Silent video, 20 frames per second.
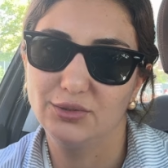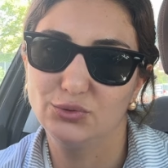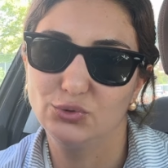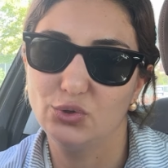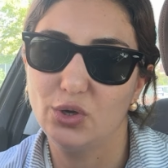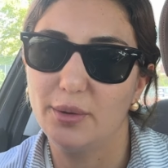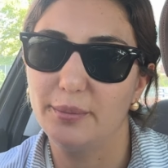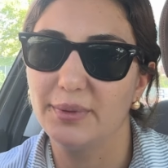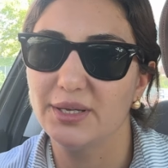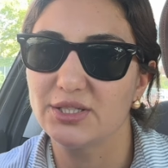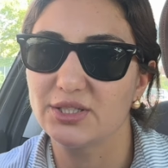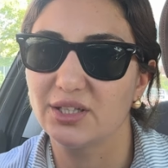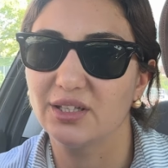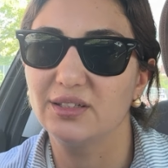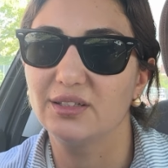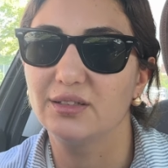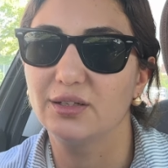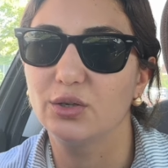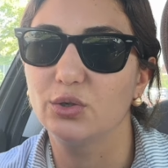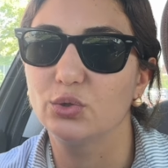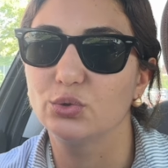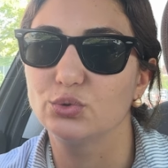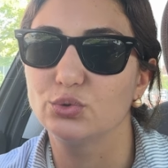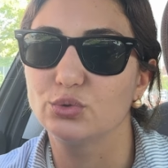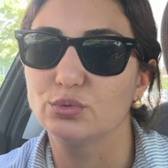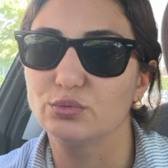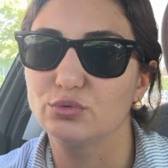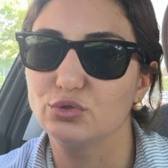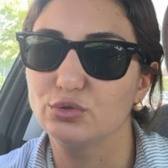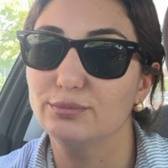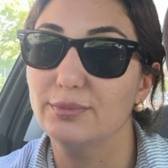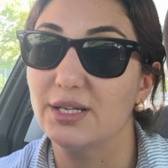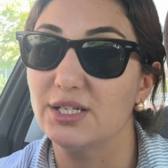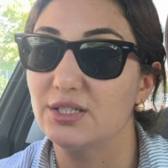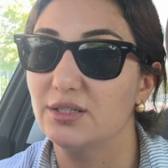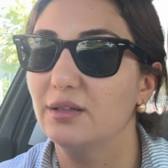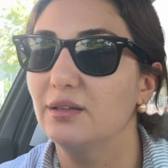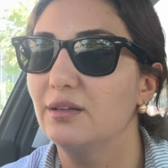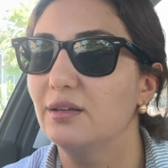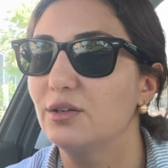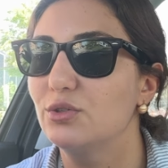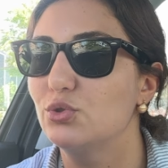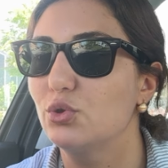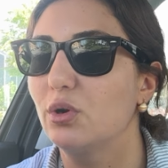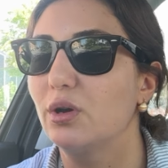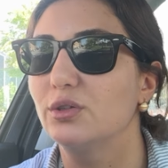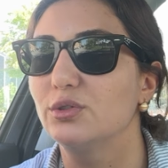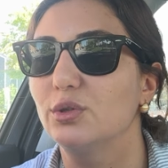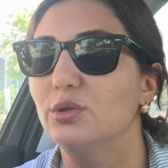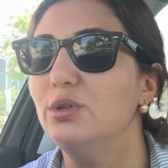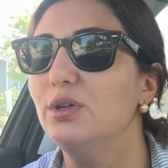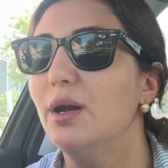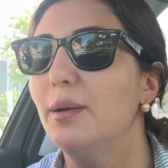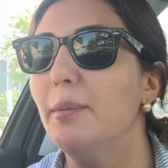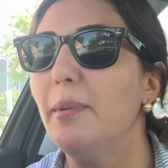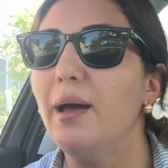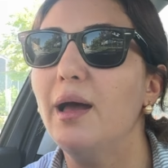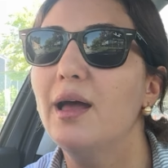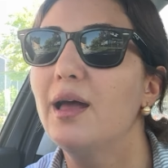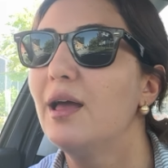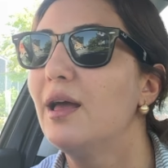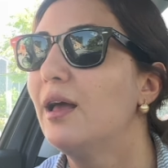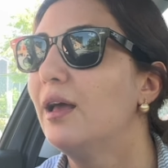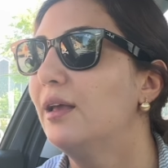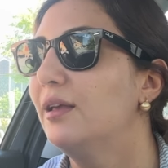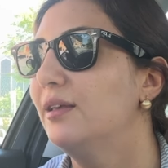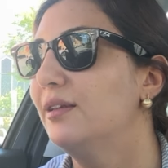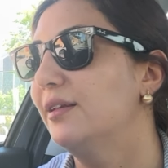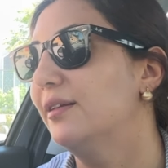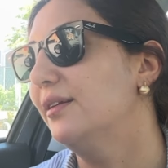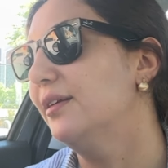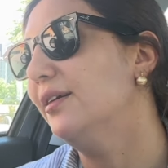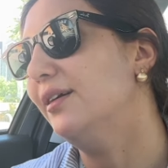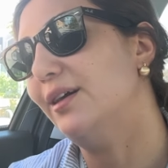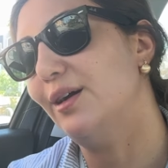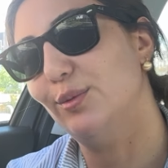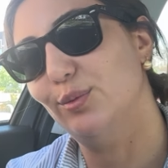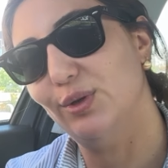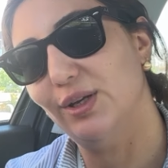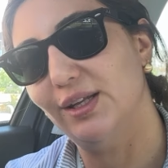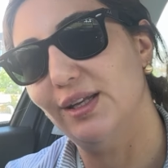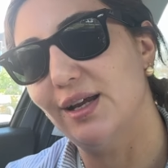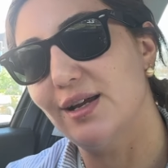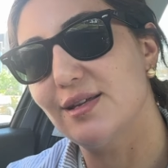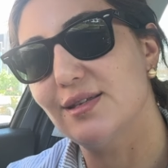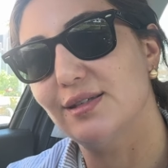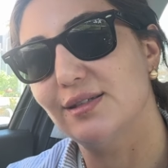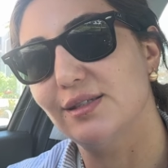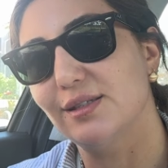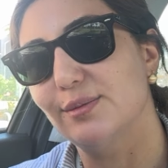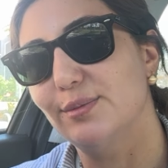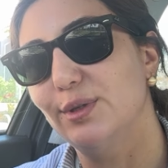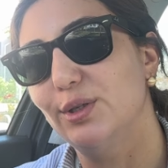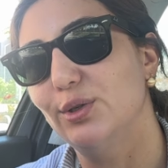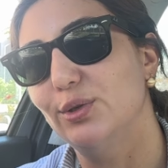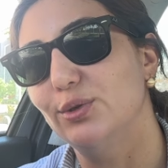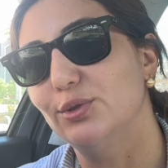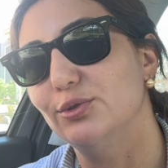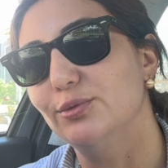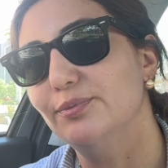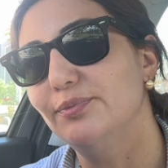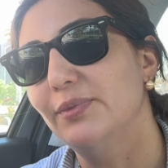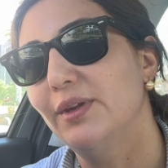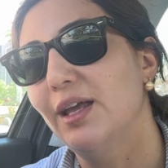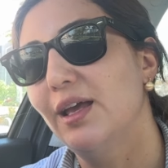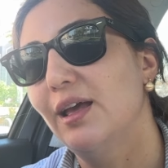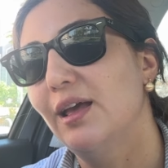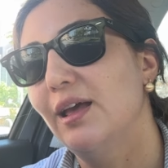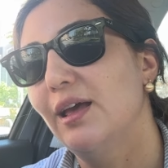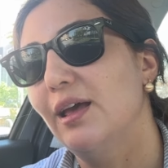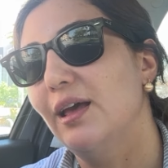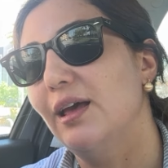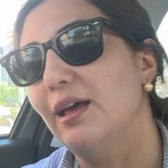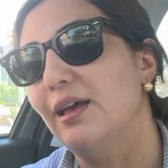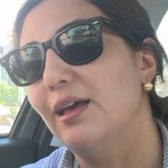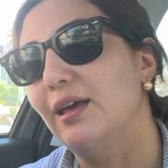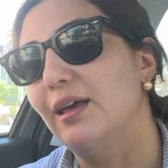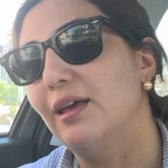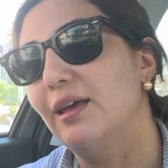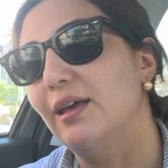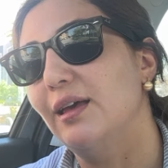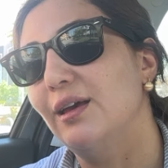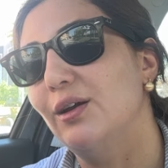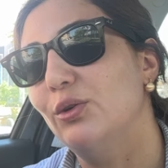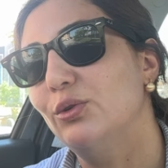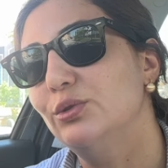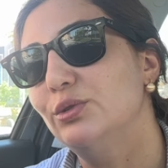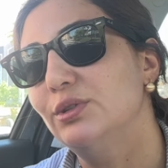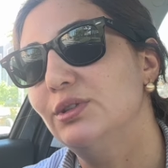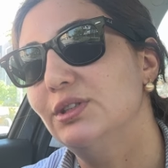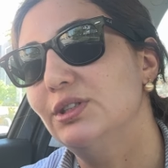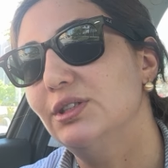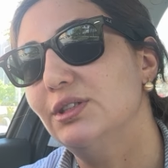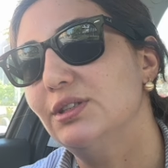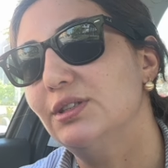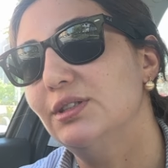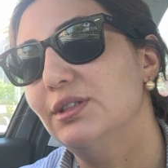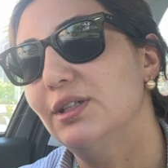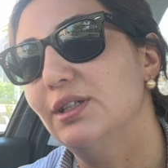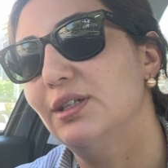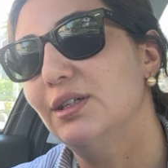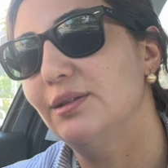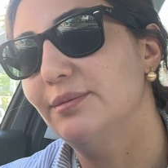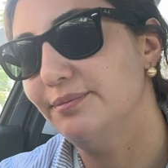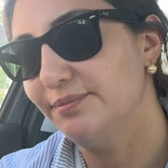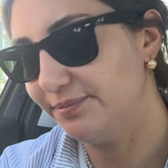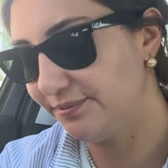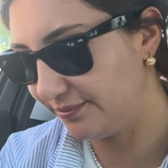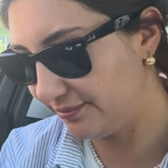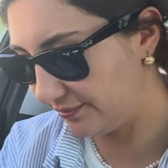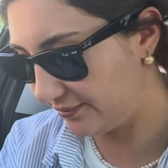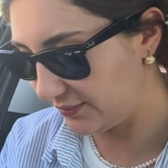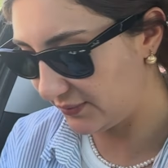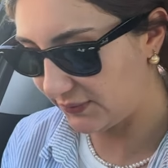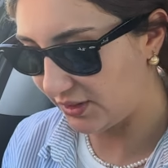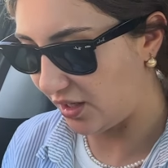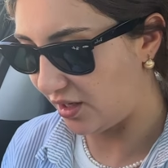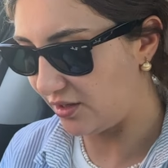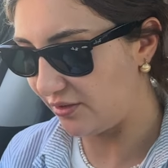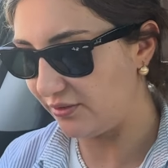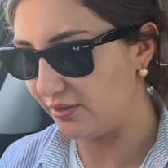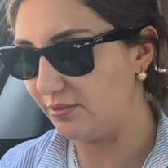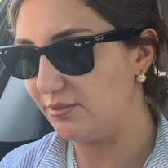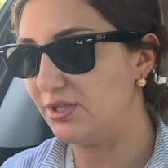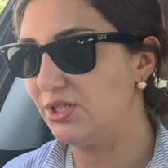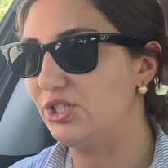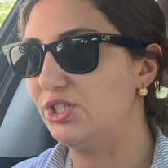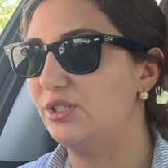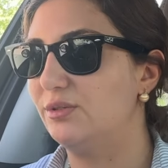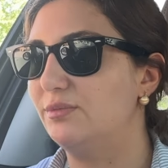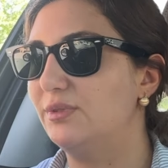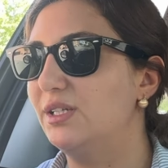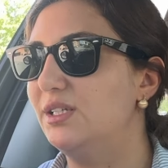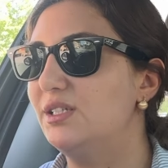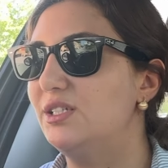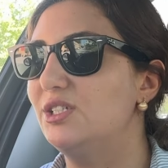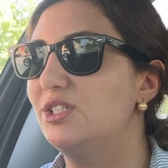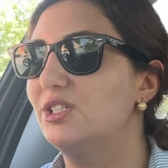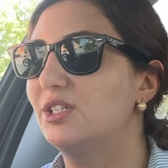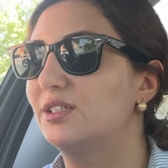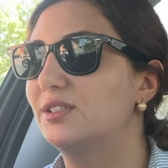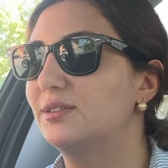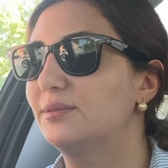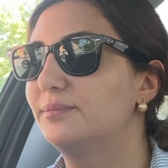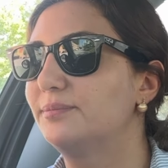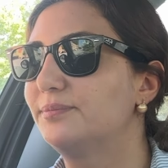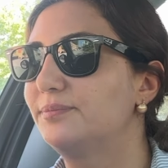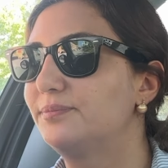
Şu an 5 dakika konuşmuşum. 5 dakika çok az olur ama yine de kabul edersiniz biliyorum. Ee, onun dışında kahvemi içeyim ne diyecektim.